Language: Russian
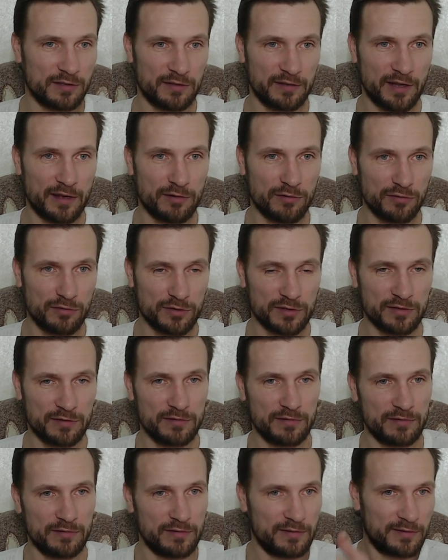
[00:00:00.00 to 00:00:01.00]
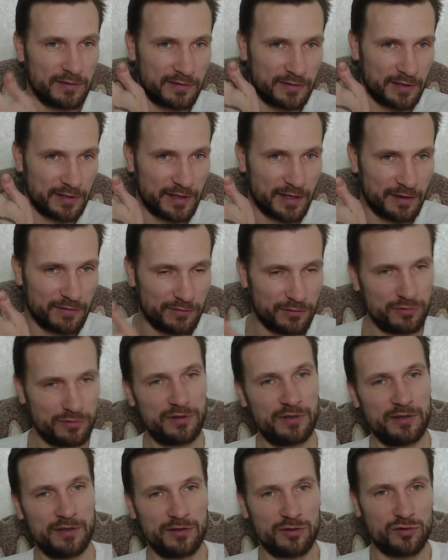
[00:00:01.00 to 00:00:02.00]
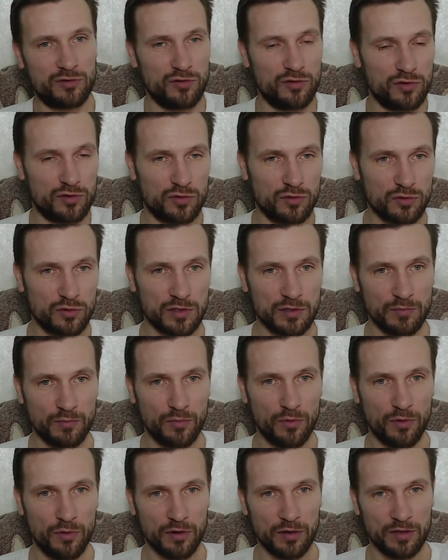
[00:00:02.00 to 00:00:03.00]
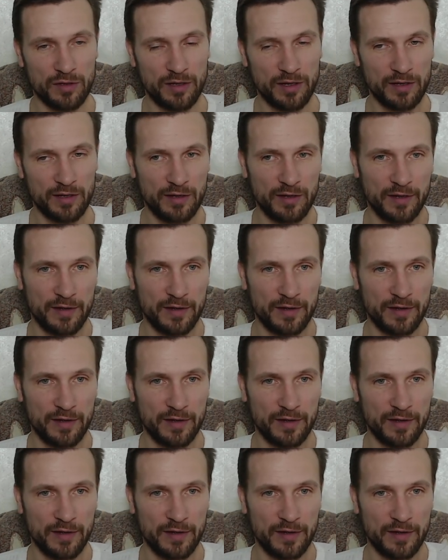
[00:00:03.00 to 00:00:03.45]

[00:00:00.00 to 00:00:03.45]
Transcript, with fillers: дорос до того, что Иисус Бог, да,